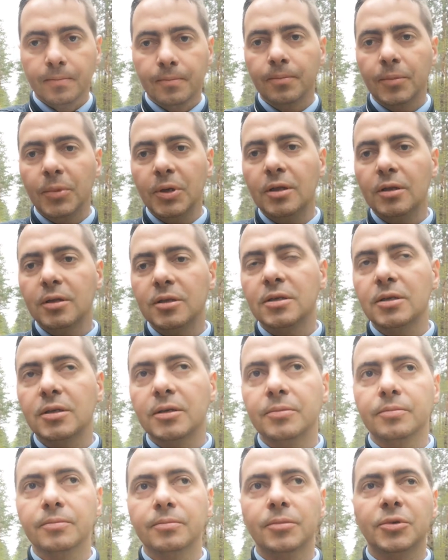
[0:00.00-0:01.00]
Moi
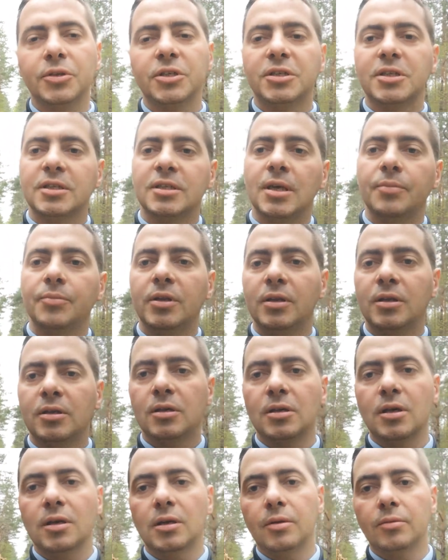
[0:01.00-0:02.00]
drodzy, może czasami
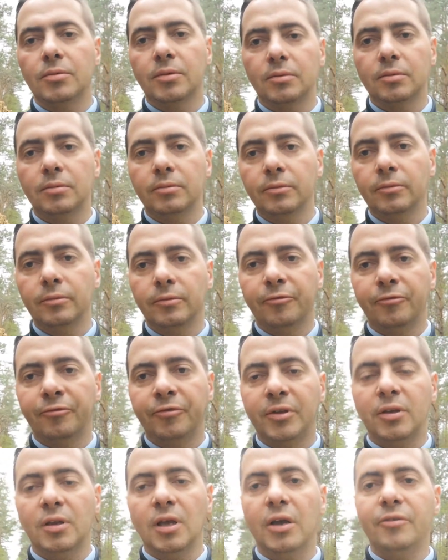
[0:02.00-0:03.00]
się nam
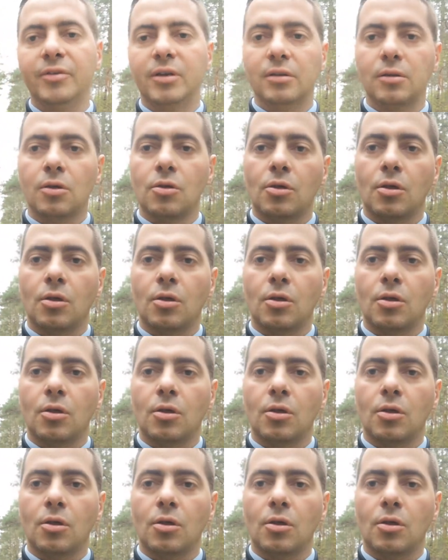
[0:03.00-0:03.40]
wydawać,